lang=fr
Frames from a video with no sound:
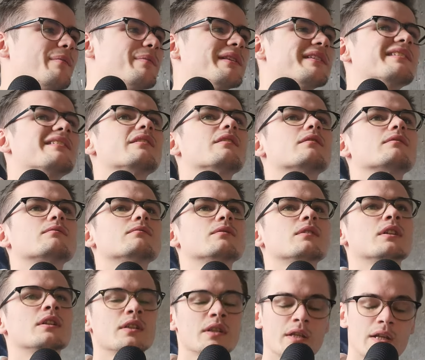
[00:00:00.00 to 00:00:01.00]
La pépite.
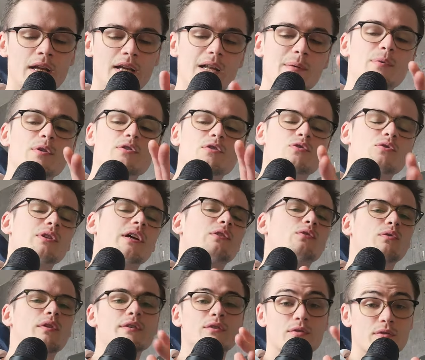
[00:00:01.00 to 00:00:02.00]
La box,
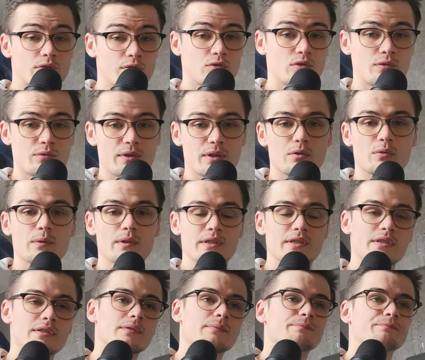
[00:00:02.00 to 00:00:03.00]
tu la retrouves à
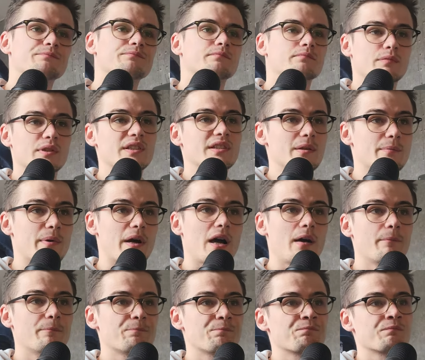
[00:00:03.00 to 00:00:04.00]
69,90, prix de
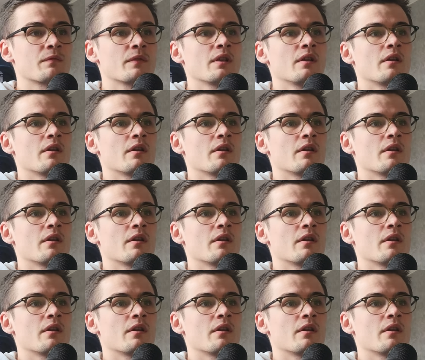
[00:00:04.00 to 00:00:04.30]
départ.